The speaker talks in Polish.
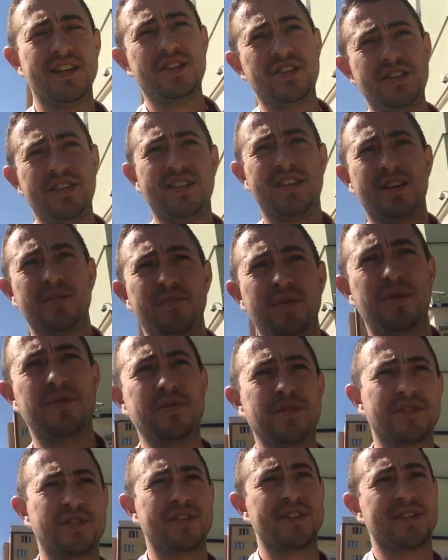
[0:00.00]
I dzisiaj tak
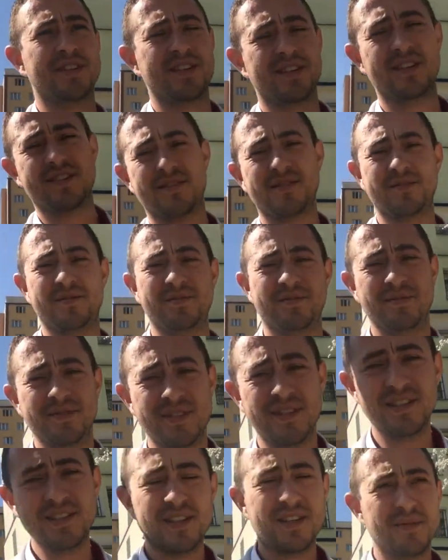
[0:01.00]
było, że
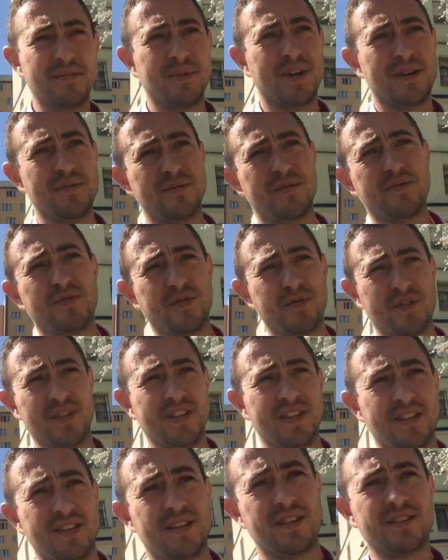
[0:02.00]
miałem
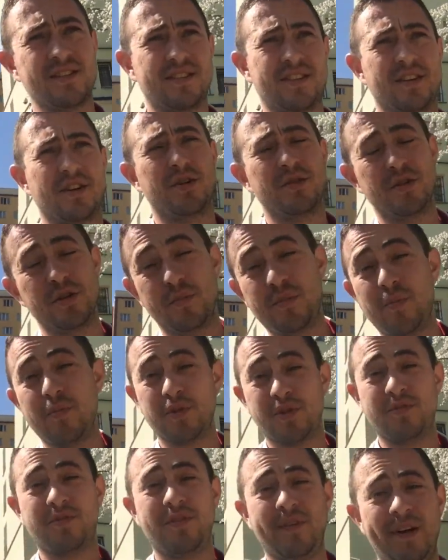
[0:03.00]
dwóch na tego. Oni mnie
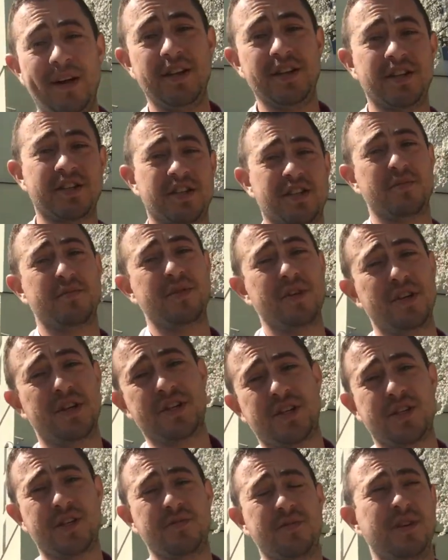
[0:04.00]
motywowali jeszcze, żeby
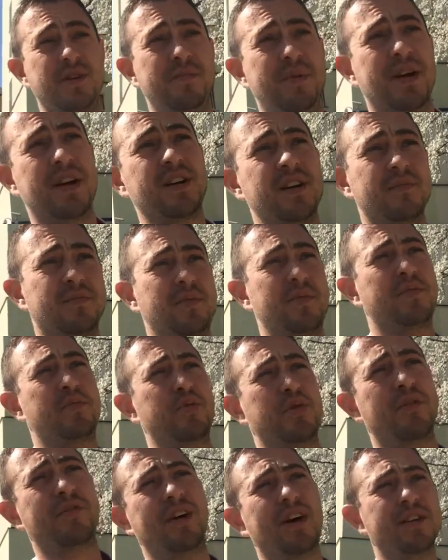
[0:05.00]
jeszcze szybciej biega,
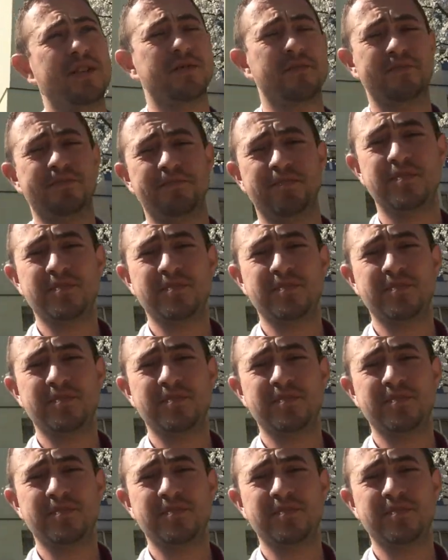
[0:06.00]
pływać.